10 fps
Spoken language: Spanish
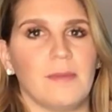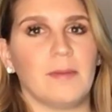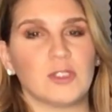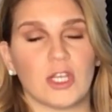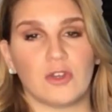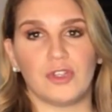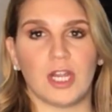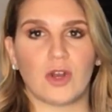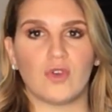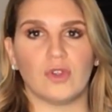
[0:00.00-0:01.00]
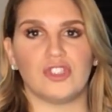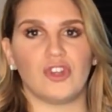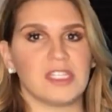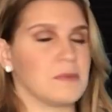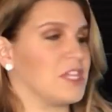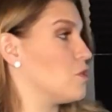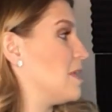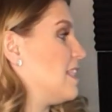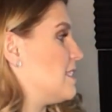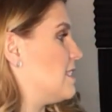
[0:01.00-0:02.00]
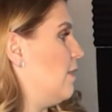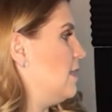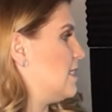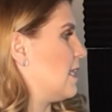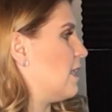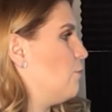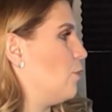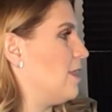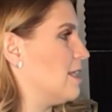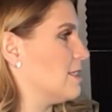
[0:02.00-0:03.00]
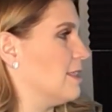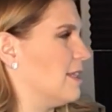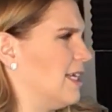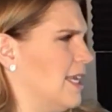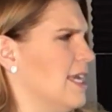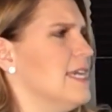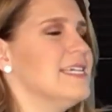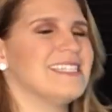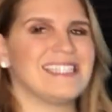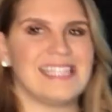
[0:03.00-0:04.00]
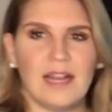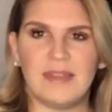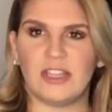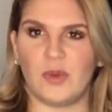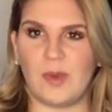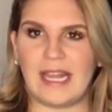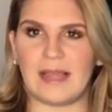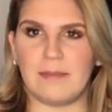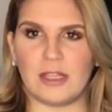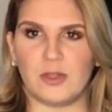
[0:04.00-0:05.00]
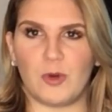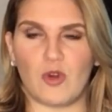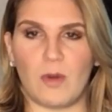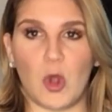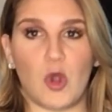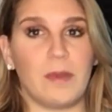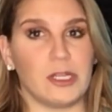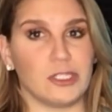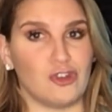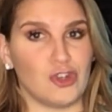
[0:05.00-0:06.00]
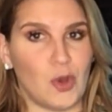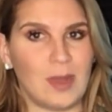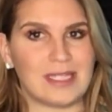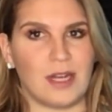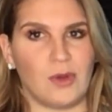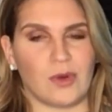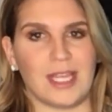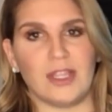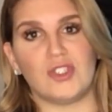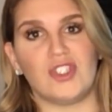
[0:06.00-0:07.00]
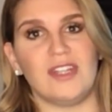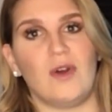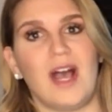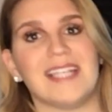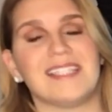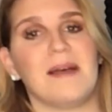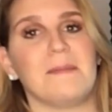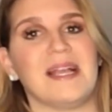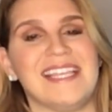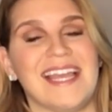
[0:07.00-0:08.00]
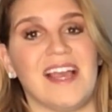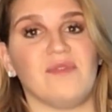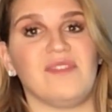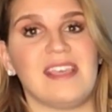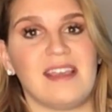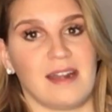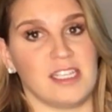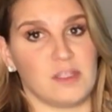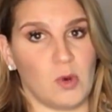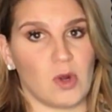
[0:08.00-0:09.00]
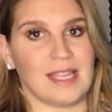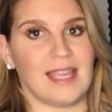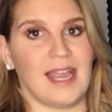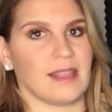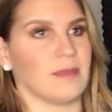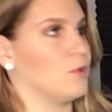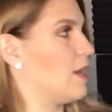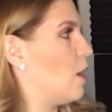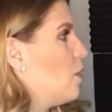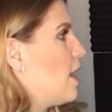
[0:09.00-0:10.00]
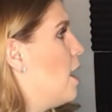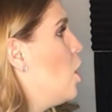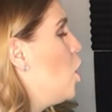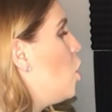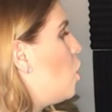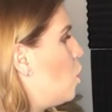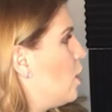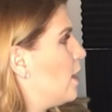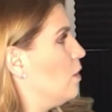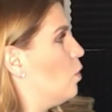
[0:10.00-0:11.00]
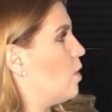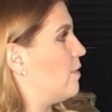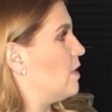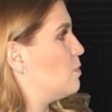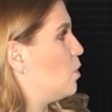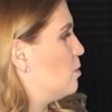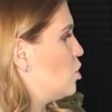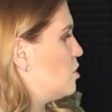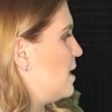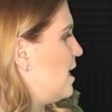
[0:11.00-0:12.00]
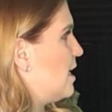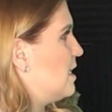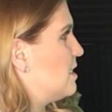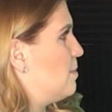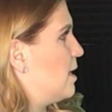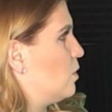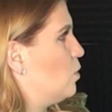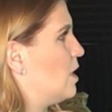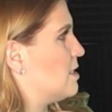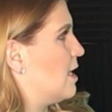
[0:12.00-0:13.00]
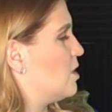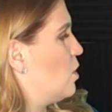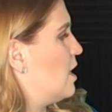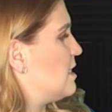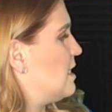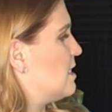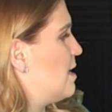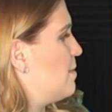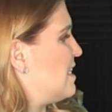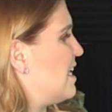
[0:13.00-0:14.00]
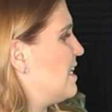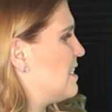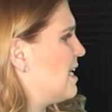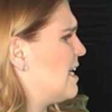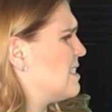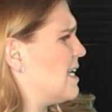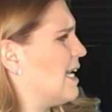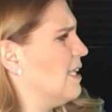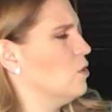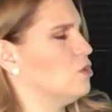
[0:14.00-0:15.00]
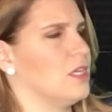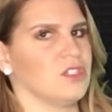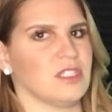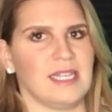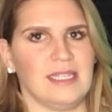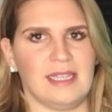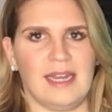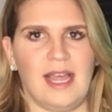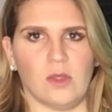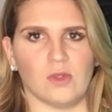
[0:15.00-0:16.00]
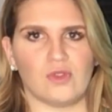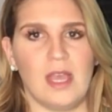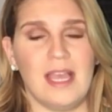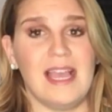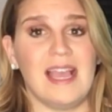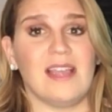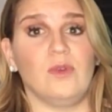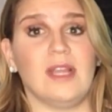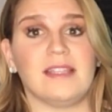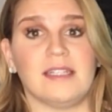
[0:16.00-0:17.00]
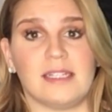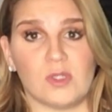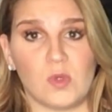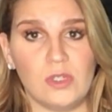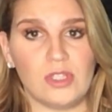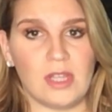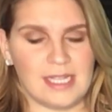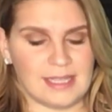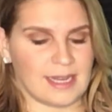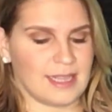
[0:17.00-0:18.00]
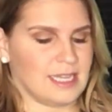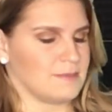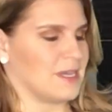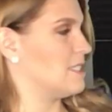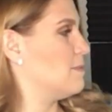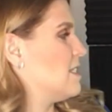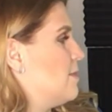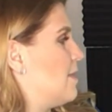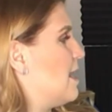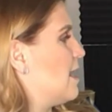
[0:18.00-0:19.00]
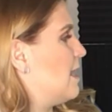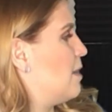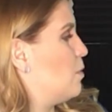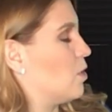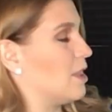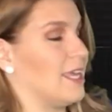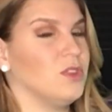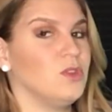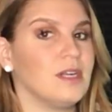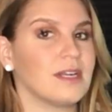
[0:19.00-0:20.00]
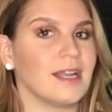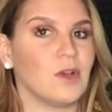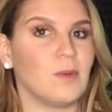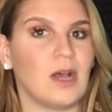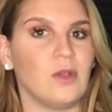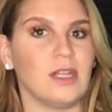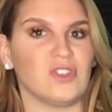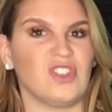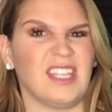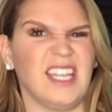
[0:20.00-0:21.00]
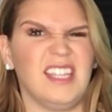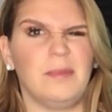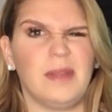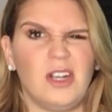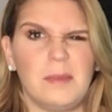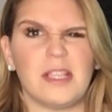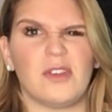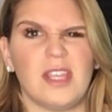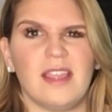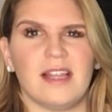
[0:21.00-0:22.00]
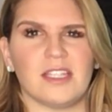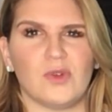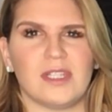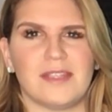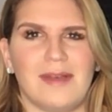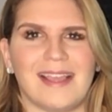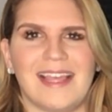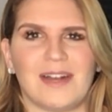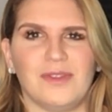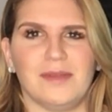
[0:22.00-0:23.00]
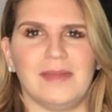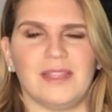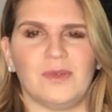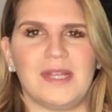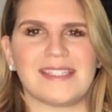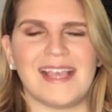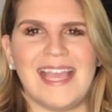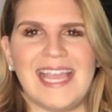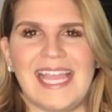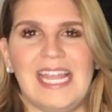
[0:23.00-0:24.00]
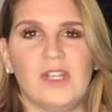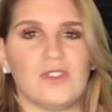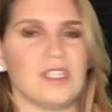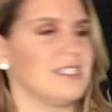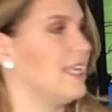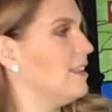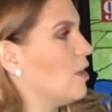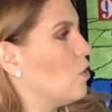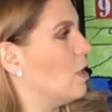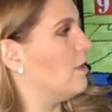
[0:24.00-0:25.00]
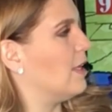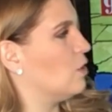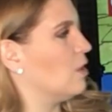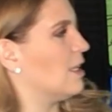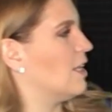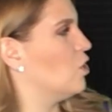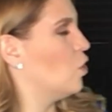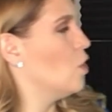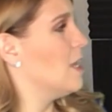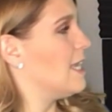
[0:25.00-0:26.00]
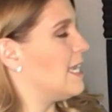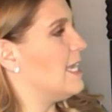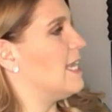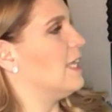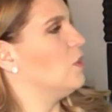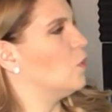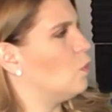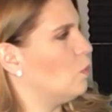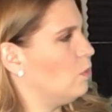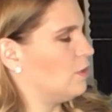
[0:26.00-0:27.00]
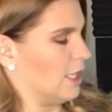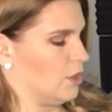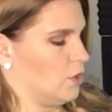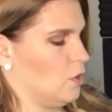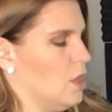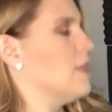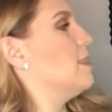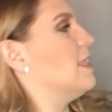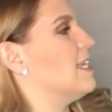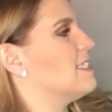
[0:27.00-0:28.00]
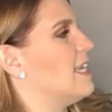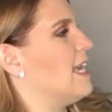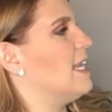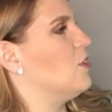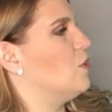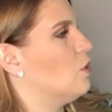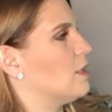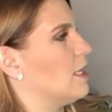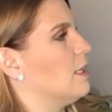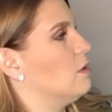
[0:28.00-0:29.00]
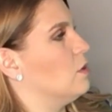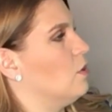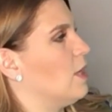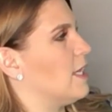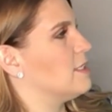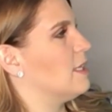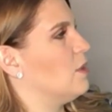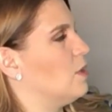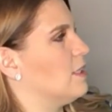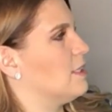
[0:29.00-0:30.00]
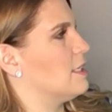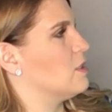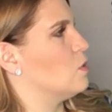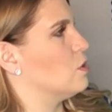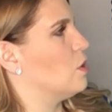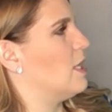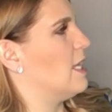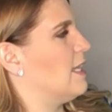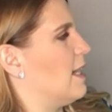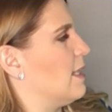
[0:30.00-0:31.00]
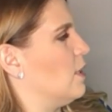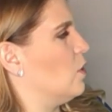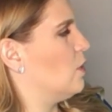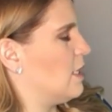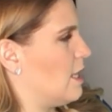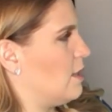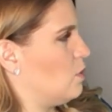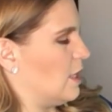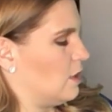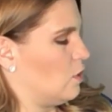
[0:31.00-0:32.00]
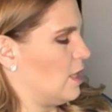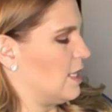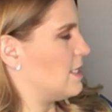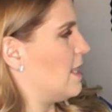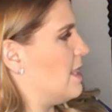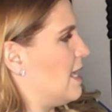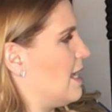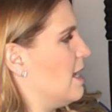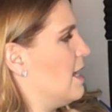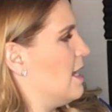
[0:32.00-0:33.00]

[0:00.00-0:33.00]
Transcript: eh, vamos a continuar con condiciones mayormente estables aquí en Florida Central. Sí, el viento va a ir cambiando poco a poco, pero eso no va a estar ocurriendo sino hasta mañana viernes por la tarde. Por ahora, Hoy, jueves, podemos esperar que las temperaturas a eso de las 10 de la mañana estén acercándose a los 60 grados. Durante el transcurso de la tarde, las máximas se van a quedar bordeando el rango bajo de los 70, pero la mayoría de la zona se va a quedar con temperaturas en los 60, con el viento entrando y girando un tanto desde el norte-noreste durante el transcurso de la tarde. Noten que durante horas de